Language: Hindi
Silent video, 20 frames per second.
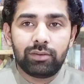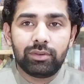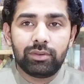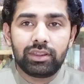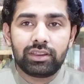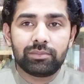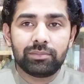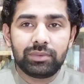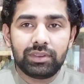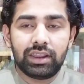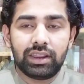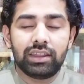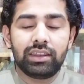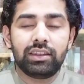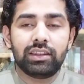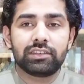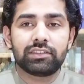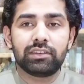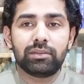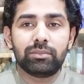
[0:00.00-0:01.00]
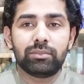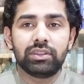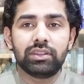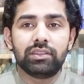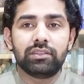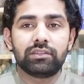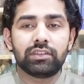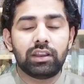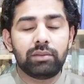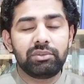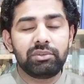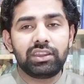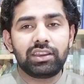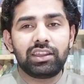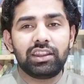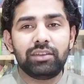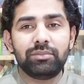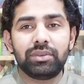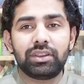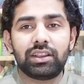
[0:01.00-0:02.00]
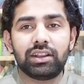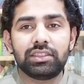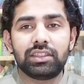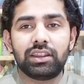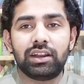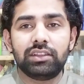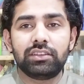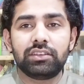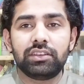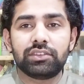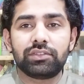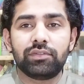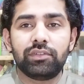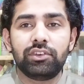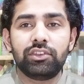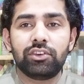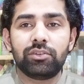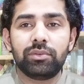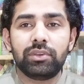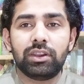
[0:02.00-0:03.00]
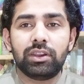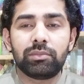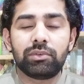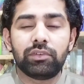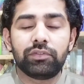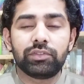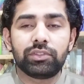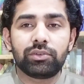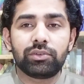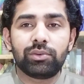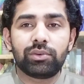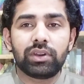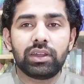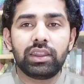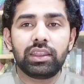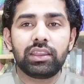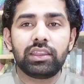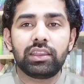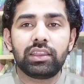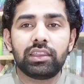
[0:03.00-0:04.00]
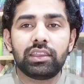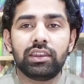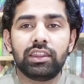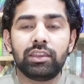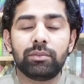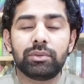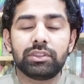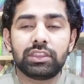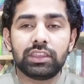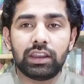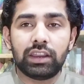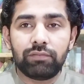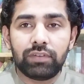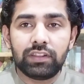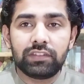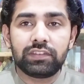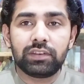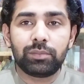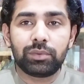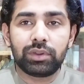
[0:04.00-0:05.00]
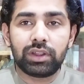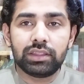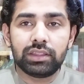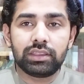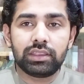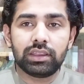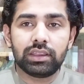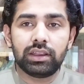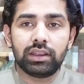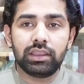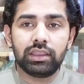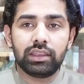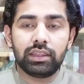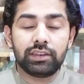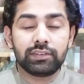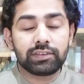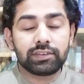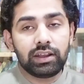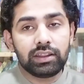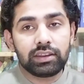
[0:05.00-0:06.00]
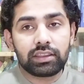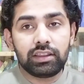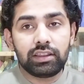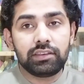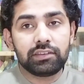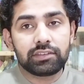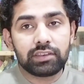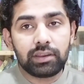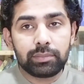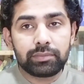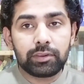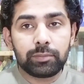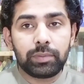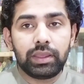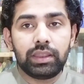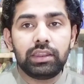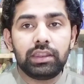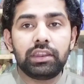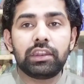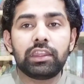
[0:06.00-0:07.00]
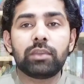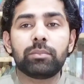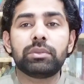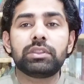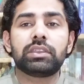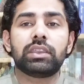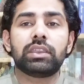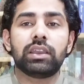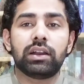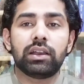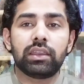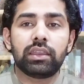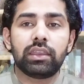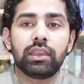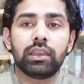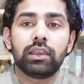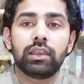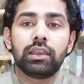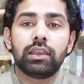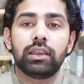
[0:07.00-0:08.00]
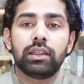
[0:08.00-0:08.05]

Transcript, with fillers: अल्लाम मदद शामिन ग्राम कदर आज की इस वीडियो में हम गुफ्तु करेंगे कि नेमत अव्वल से मुराद क्या है इंसान के लिए सबसे पहली नेमत क्या है